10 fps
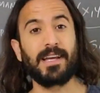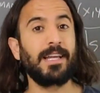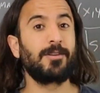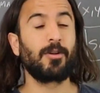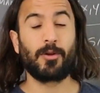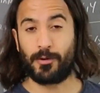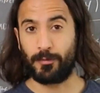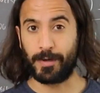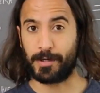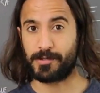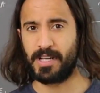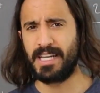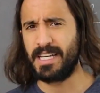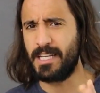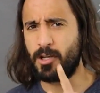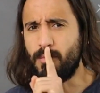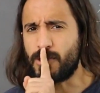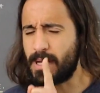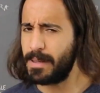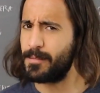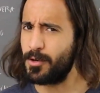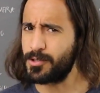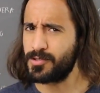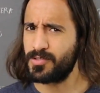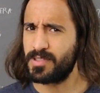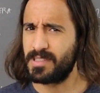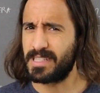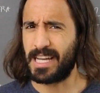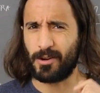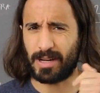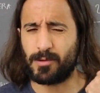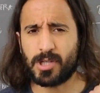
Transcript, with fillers: estos dos números. ¿Y cómo sabemos que lo que hemos